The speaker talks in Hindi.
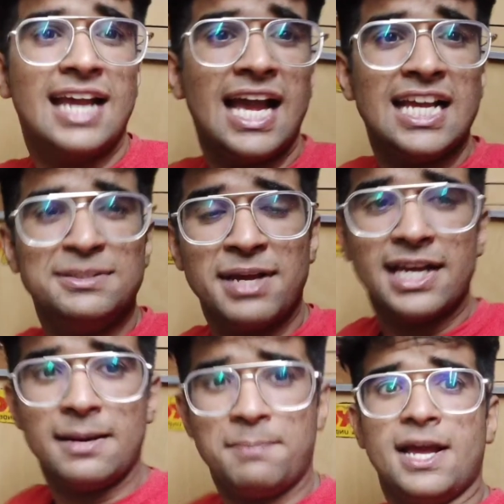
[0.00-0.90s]
गाइस मैं
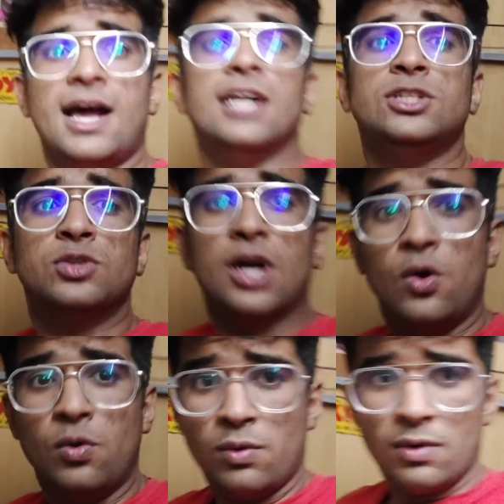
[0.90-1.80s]
घर पे आ चुका
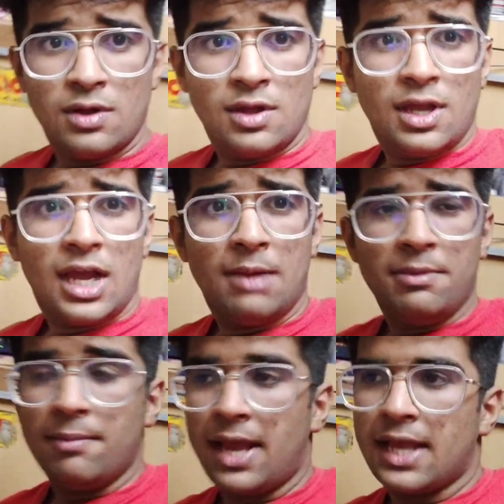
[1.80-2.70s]
हूँ
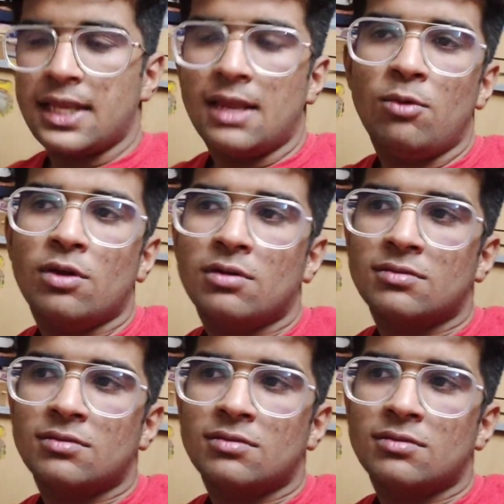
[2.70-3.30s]
अभी मैं आके हम लोग